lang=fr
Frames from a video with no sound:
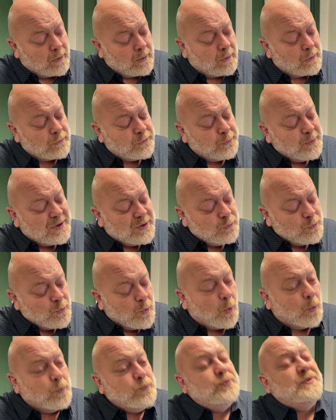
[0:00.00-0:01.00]
ensuite nous
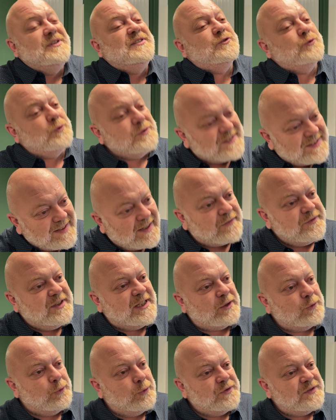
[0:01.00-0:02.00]
on puisse se
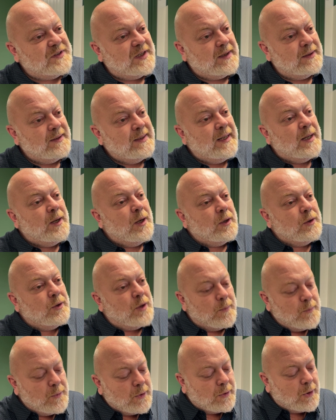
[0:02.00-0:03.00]
servir de ça
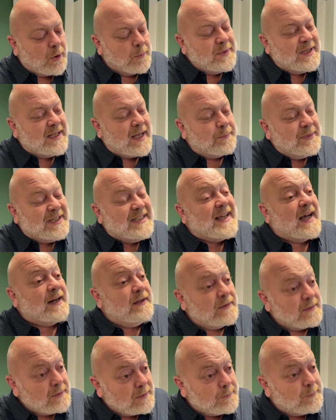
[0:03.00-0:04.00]
comme, comme
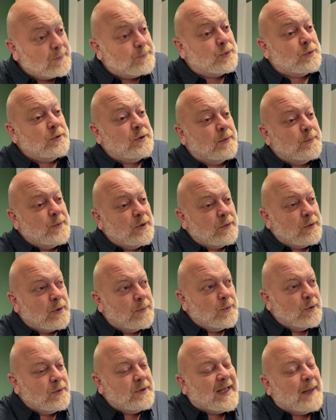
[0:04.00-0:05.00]
capital, comme,
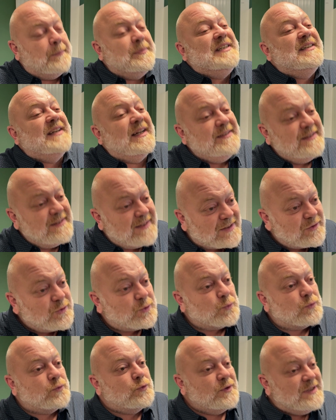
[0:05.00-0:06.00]
comme
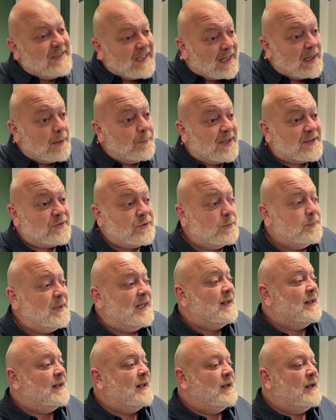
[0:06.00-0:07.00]
capitalisation, de dire à la personne mais
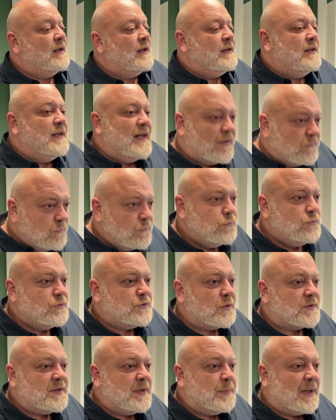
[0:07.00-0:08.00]
là vous vous
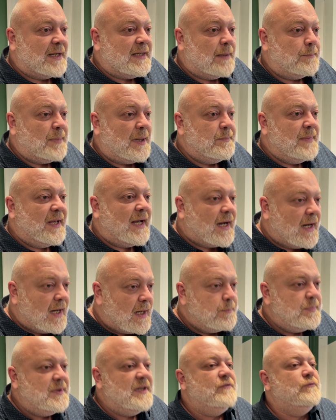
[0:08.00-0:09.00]
sentez pas capable mais
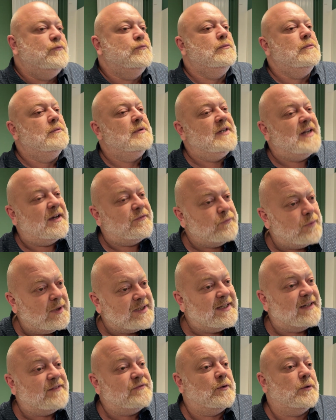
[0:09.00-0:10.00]
rappelez-vous la soit
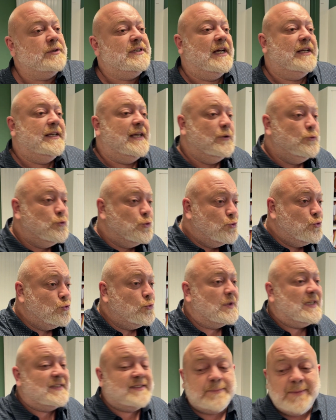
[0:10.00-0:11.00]
d'avant, il y a quelques
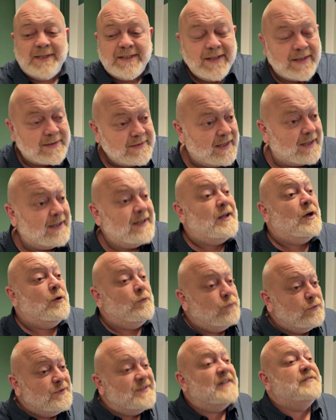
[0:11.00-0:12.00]
jours, la semaine dernière,
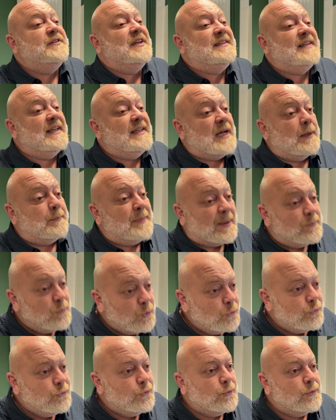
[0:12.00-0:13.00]
vous avez été
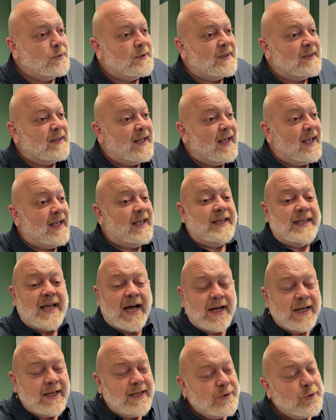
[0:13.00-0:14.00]
capable d'eux. Et il y
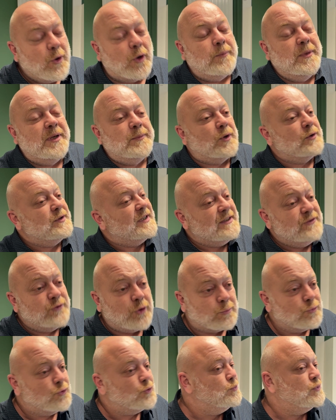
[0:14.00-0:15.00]
a énormément
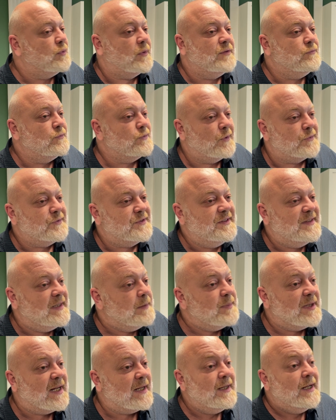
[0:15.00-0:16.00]
d'exemples, je pourrais vous en citer
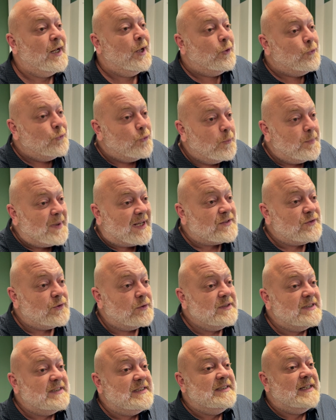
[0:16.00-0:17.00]
plein, de
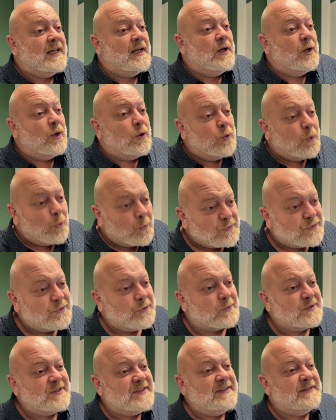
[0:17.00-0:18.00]
personnes qui
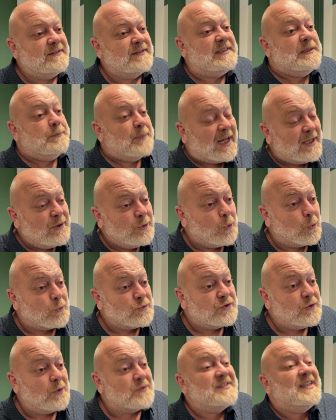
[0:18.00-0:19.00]
conscientisent, qui prennent
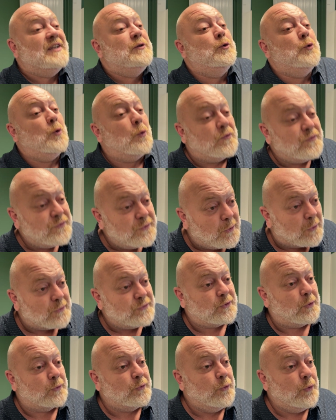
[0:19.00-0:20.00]
conscience et
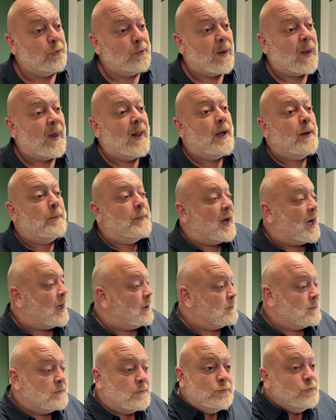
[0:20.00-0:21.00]
confiance en eux par
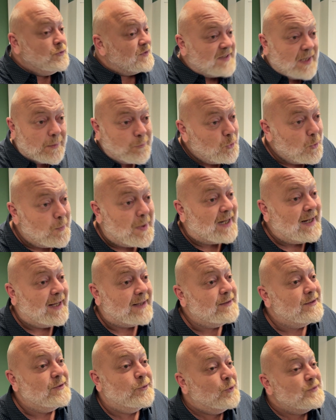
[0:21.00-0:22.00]
une simple
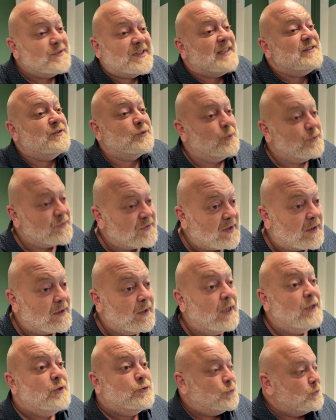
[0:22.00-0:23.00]
balade, ne serait-ce que ça,
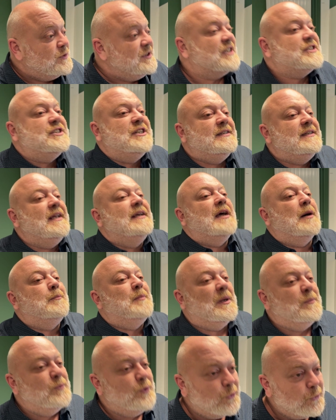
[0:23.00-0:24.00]
se dire j'ai été
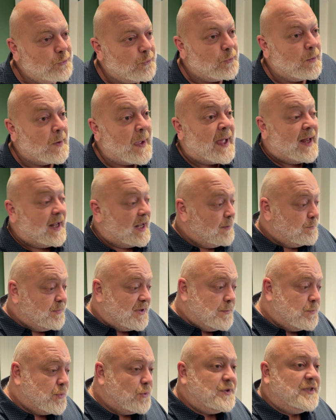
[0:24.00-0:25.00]
capable d'eux. Et
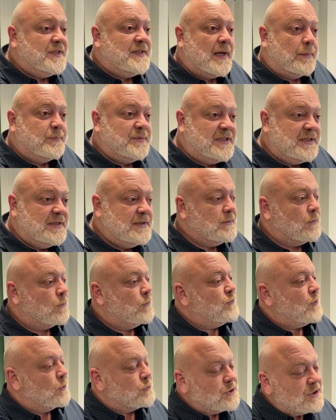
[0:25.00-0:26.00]
puis petit à petit, on
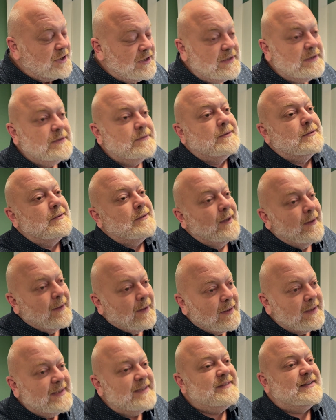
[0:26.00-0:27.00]
franchit euh,
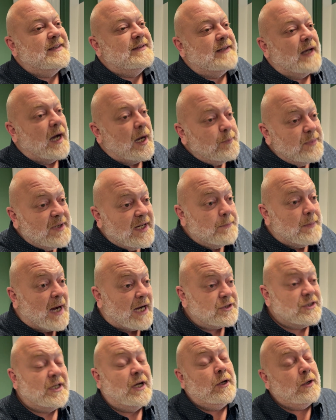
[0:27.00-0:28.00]
les étapes, les
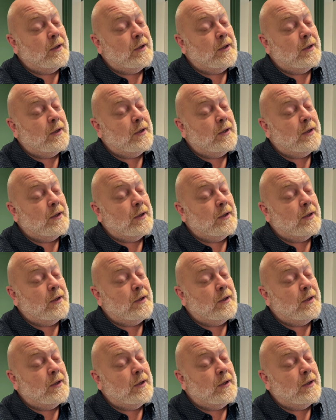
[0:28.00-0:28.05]
marches,